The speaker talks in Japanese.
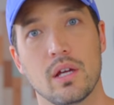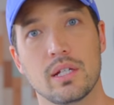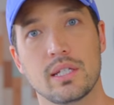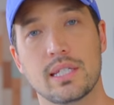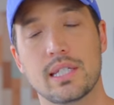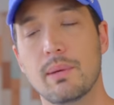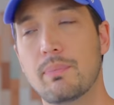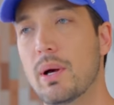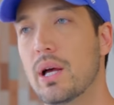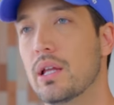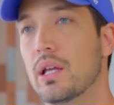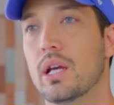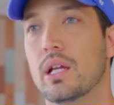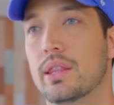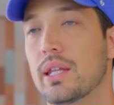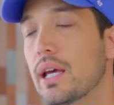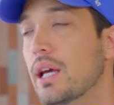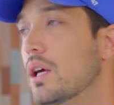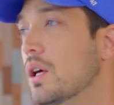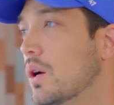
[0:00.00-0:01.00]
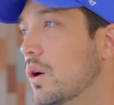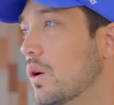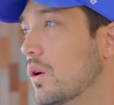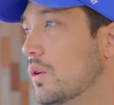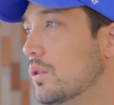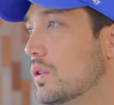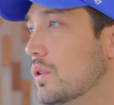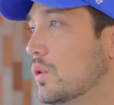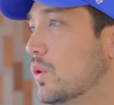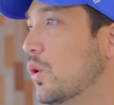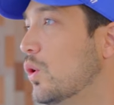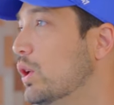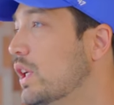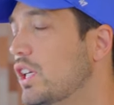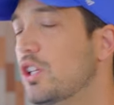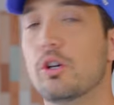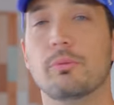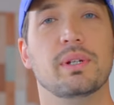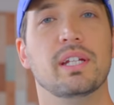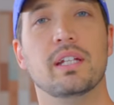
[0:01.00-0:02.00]
スタバね、
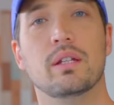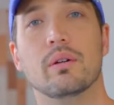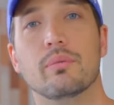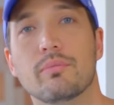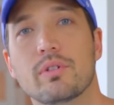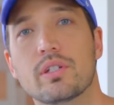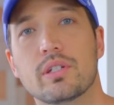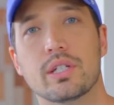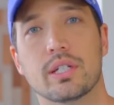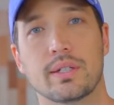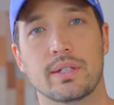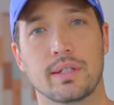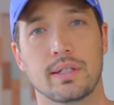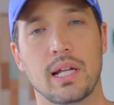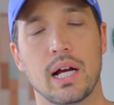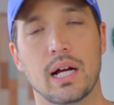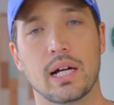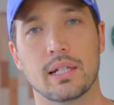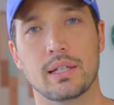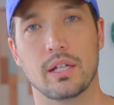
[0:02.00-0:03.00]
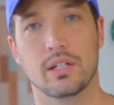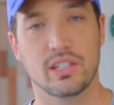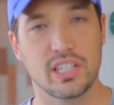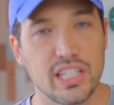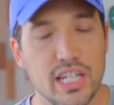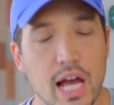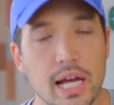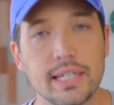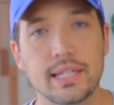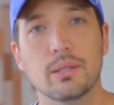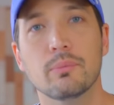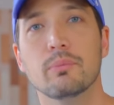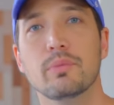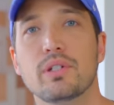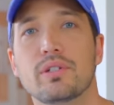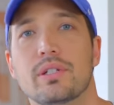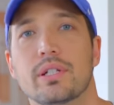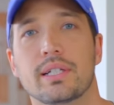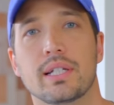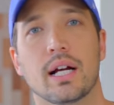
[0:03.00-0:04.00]
コーヒー飲みに行ってもミュージック流れてる。ディナー行っても
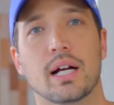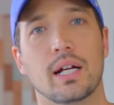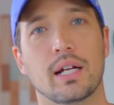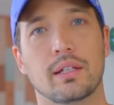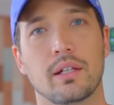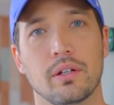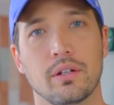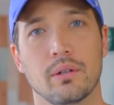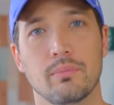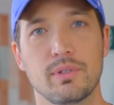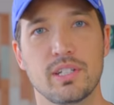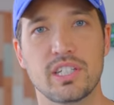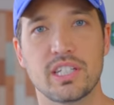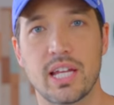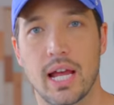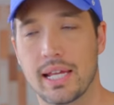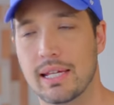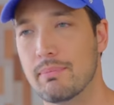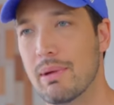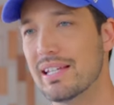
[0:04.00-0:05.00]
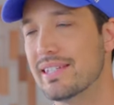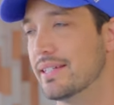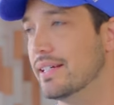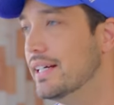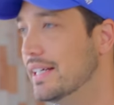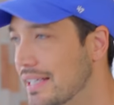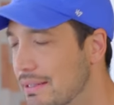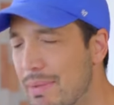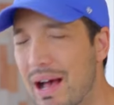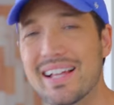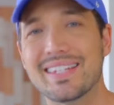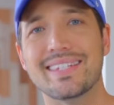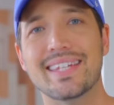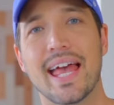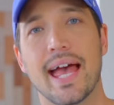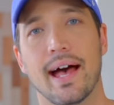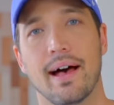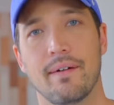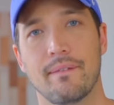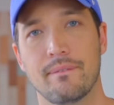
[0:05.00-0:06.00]
ミュージック流れてる。ミュージシャンいます？いま
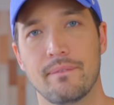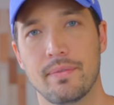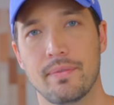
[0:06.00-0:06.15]
せん。